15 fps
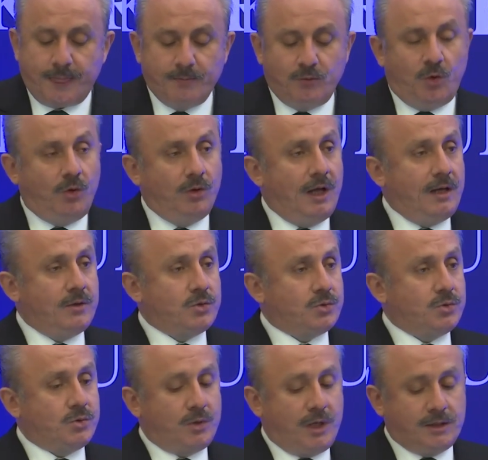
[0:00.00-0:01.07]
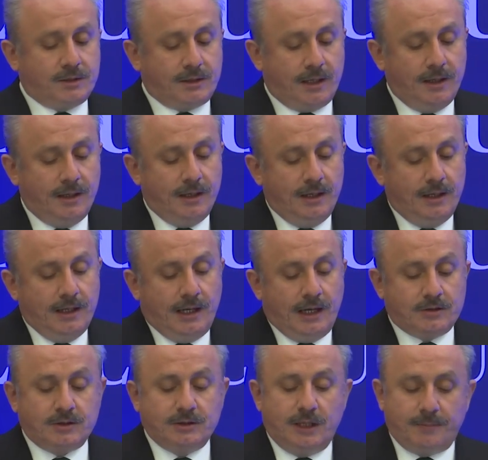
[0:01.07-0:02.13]
Bu olağanüstü süreçte
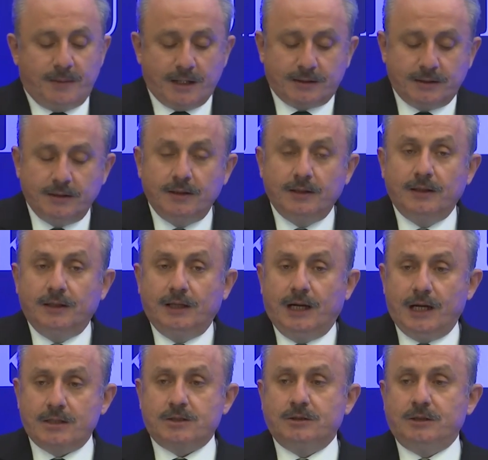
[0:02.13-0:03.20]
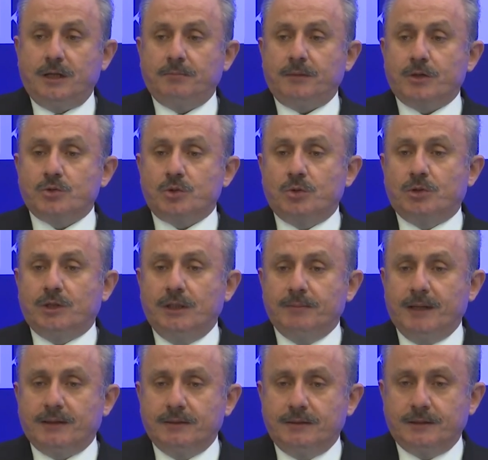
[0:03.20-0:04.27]
hatırlamak, hatırlanmak çok
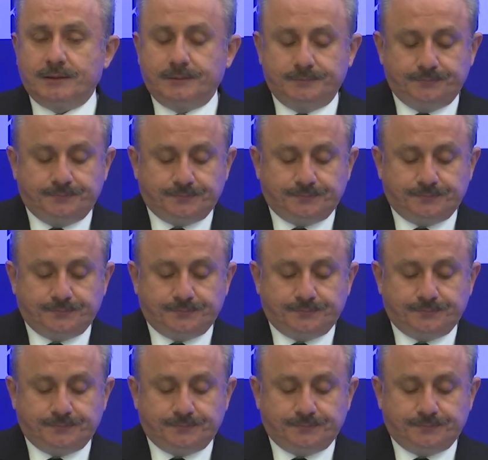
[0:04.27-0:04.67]
kıymetlidir.